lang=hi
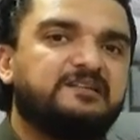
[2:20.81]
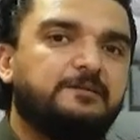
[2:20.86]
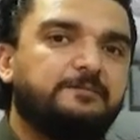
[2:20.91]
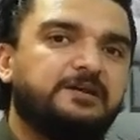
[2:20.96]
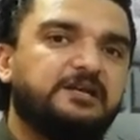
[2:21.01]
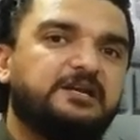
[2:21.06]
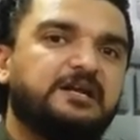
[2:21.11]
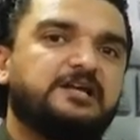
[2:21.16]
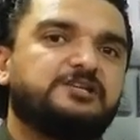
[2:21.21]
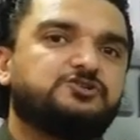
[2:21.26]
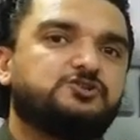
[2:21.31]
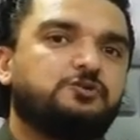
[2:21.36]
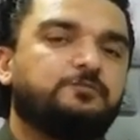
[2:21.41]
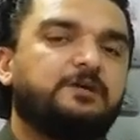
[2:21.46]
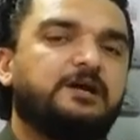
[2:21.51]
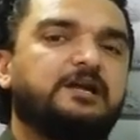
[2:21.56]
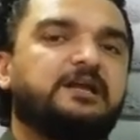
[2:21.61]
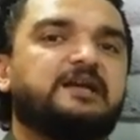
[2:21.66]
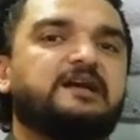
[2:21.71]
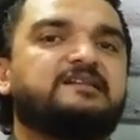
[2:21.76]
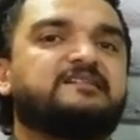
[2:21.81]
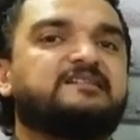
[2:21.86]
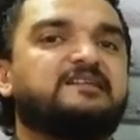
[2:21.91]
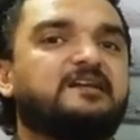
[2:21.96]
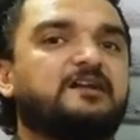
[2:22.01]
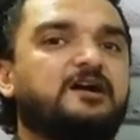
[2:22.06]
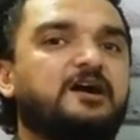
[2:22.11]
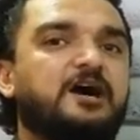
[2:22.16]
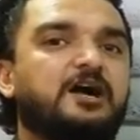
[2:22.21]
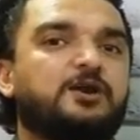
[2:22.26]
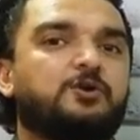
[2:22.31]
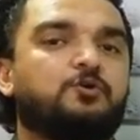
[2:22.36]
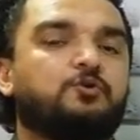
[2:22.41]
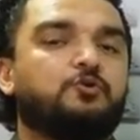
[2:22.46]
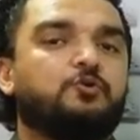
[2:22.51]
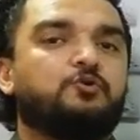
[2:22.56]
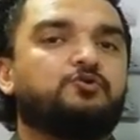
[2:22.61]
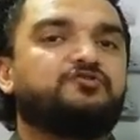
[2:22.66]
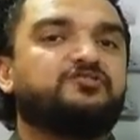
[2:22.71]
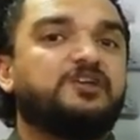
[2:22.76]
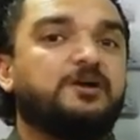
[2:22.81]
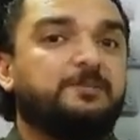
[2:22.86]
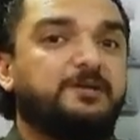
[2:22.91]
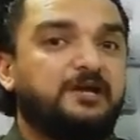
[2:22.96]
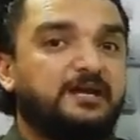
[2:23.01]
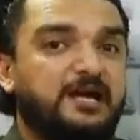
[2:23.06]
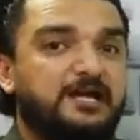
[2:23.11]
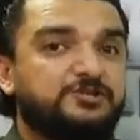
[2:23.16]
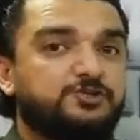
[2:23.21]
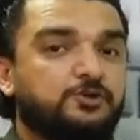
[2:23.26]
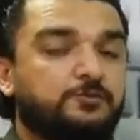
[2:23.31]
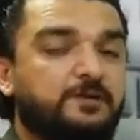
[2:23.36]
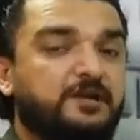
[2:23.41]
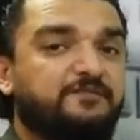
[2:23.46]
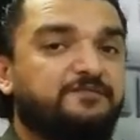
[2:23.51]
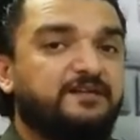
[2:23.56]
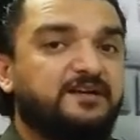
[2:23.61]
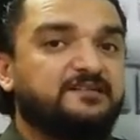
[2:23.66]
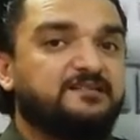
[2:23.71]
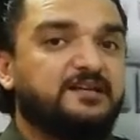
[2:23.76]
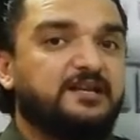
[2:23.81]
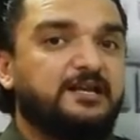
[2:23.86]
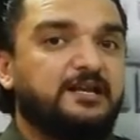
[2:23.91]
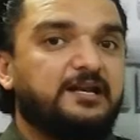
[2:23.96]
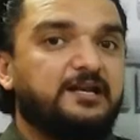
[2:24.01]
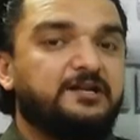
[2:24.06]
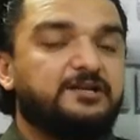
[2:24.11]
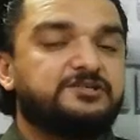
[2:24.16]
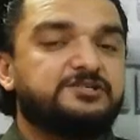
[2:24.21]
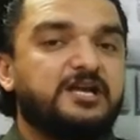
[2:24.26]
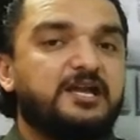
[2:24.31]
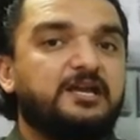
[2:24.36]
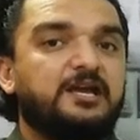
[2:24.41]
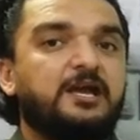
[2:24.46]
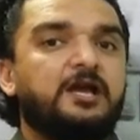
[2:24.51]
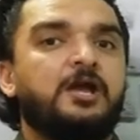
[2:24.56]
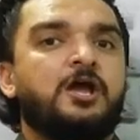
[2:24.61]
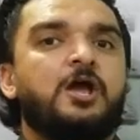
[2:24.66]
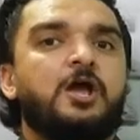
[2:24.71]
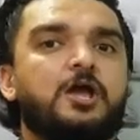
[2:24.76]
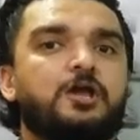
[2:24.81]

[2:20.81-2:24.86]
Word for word: सभी राज्यों में क्या सरकारों को सभी राज्यों में ये फैसला ले लेना चाहिए